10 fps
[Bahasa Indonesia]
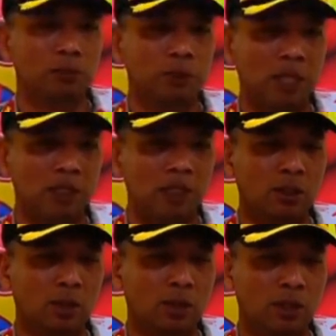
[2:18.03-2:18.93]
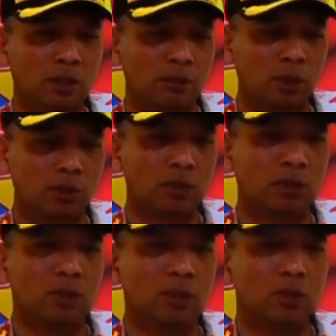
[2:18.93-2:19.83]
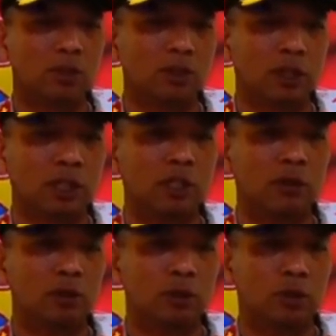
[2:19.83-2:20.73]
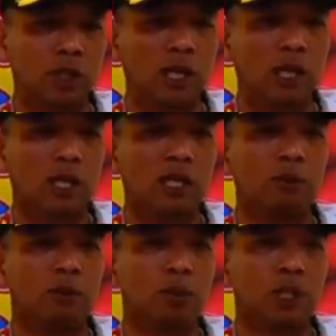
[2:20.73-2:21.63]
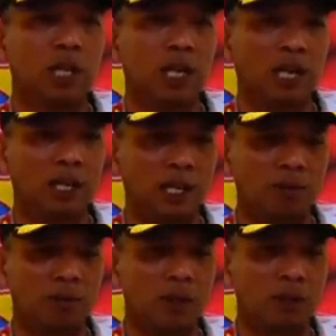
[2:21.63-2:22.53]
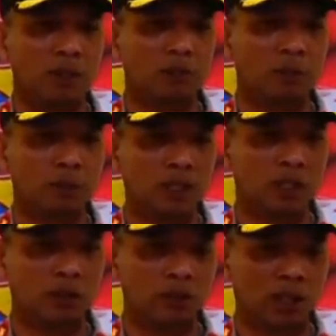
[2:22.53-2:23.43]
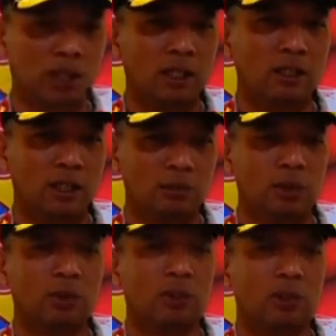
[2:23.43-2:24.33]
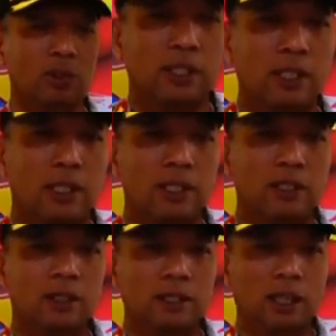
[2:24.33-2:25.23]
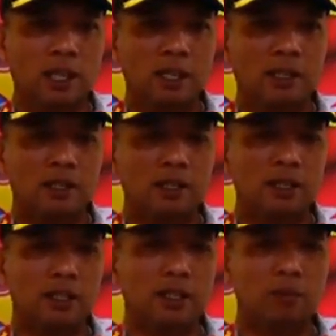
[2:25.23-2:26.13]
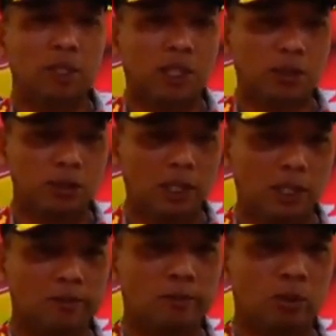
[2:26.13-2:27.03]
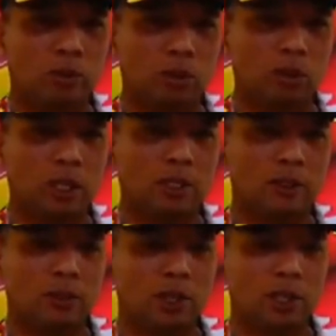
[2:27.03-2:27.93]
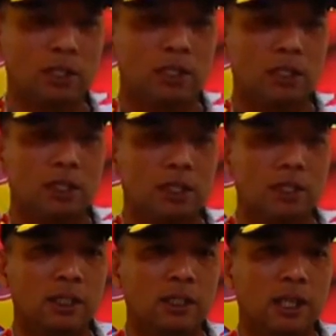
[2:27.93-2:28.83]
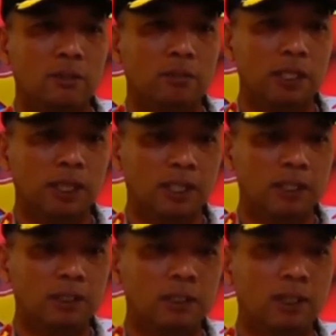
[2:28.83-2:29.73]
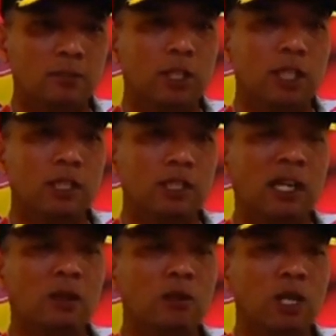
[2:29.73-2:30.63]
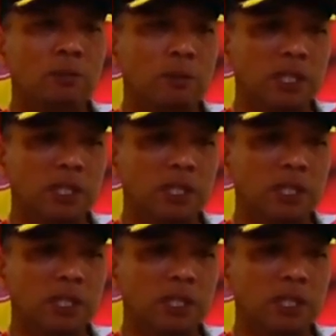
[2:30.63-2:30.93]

memanjat tower tersebut ya khususnya yang mempunyai keahlian memanjat tower tersebut. Jadi setelah uh, yang bersangkutan turun dari tower, kita amankan, kemudian kita lakukan